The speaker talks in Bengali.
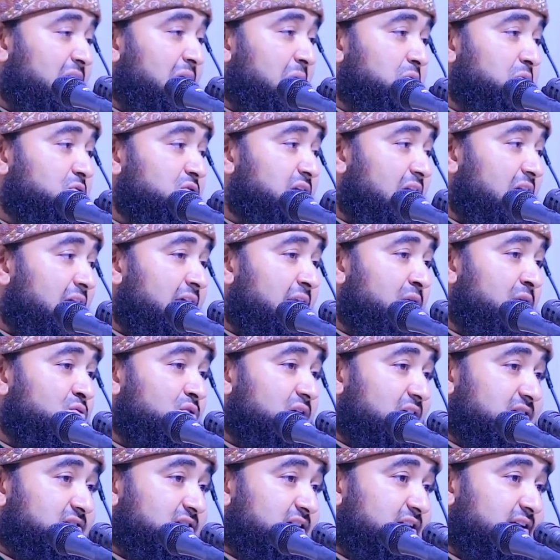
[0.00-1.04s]
আল্লাহ
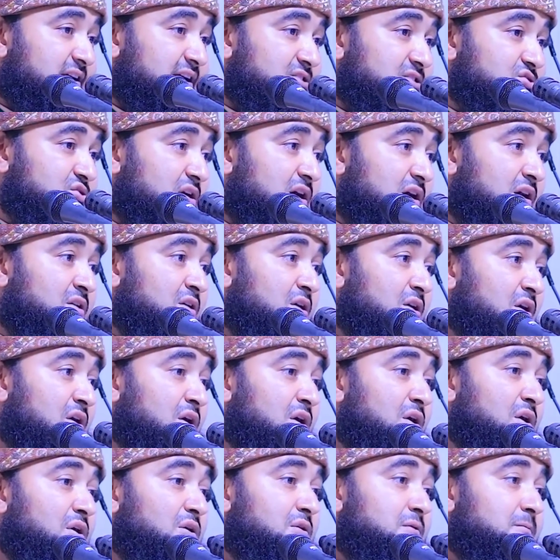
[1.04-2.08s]
তালানহুকে জিজ্ঞেস করা হলো
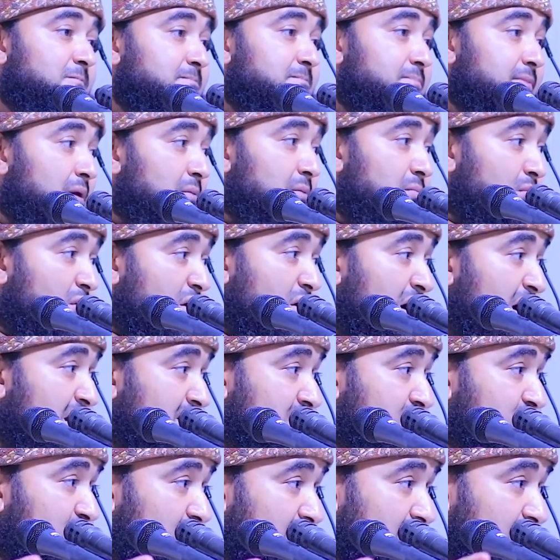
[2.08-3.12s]
মহান
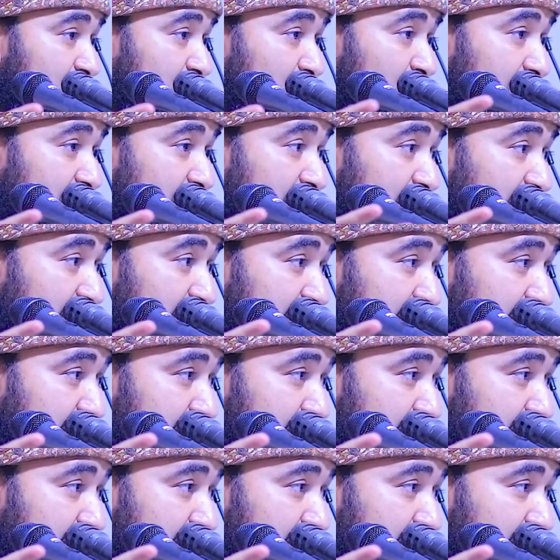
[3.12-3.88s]
চরিত্রটা কি